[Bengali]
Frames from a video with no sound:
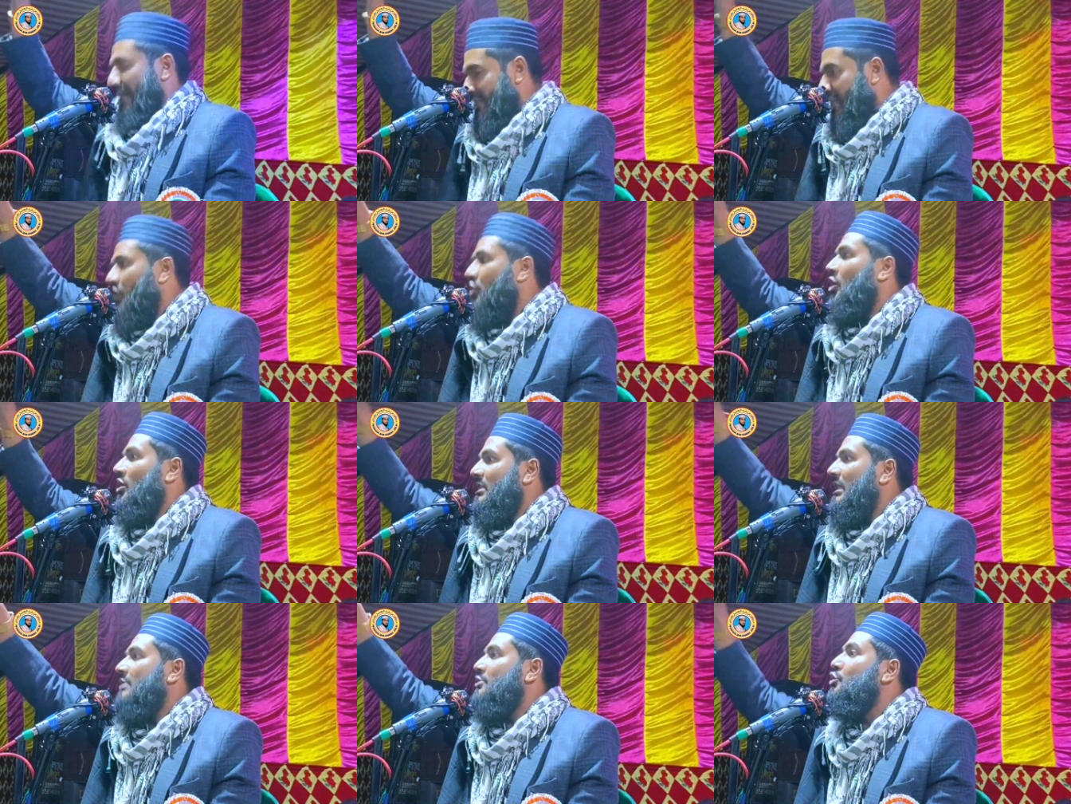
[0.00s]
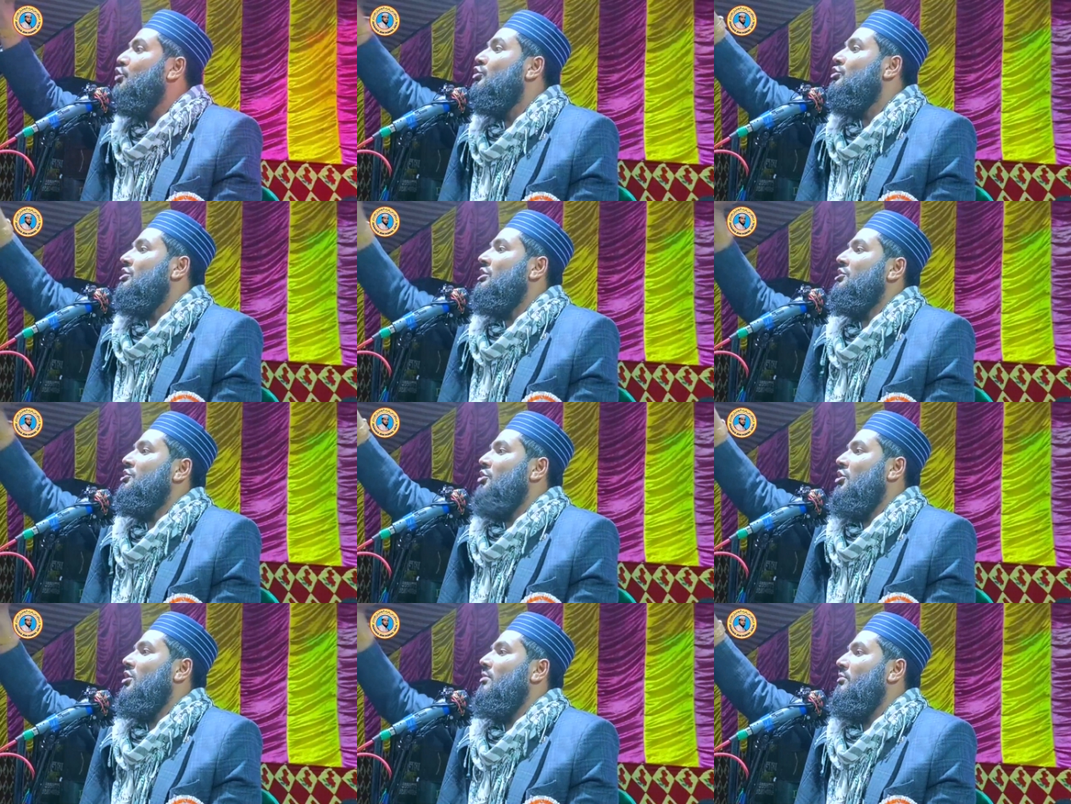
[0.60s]
একটা কথা
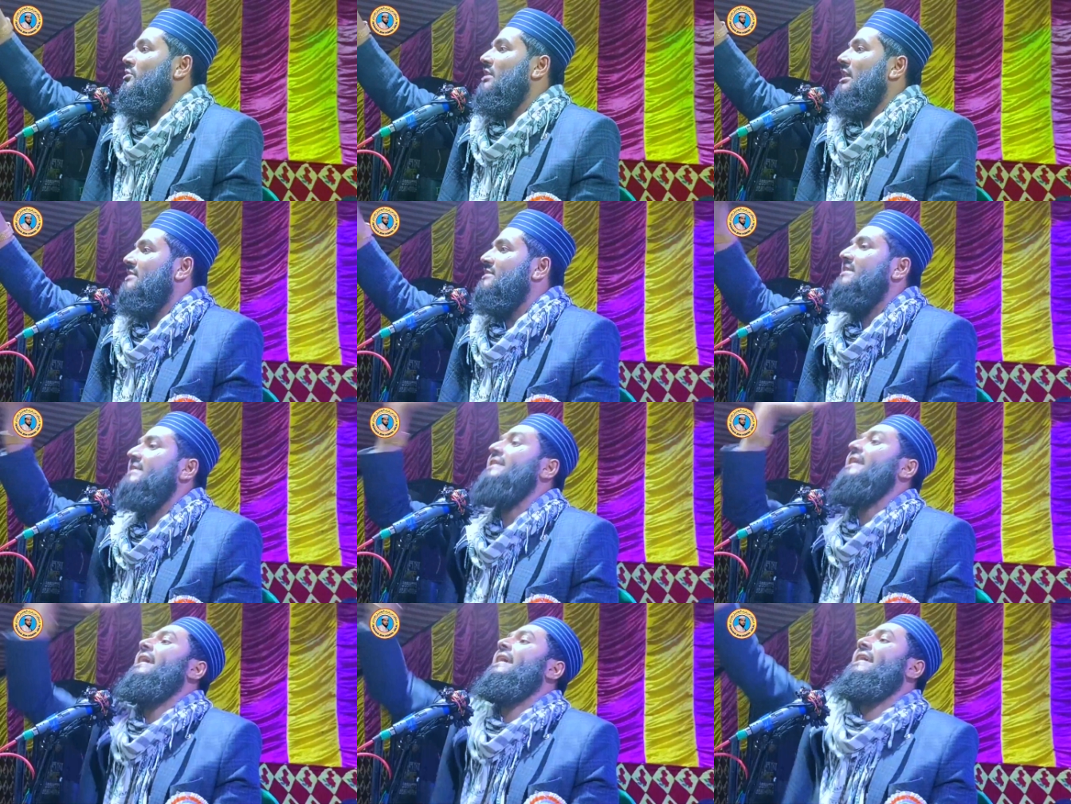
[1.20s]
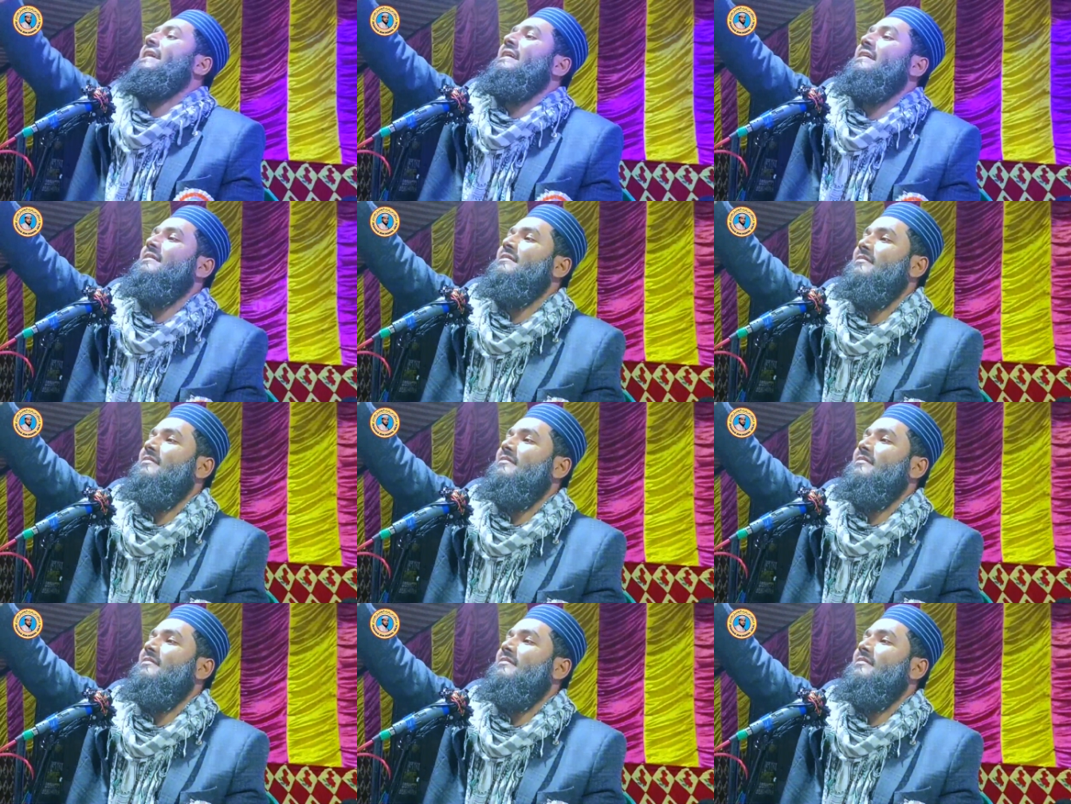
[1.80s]
যুক্তির জন্য বোঝাচ্ছি কে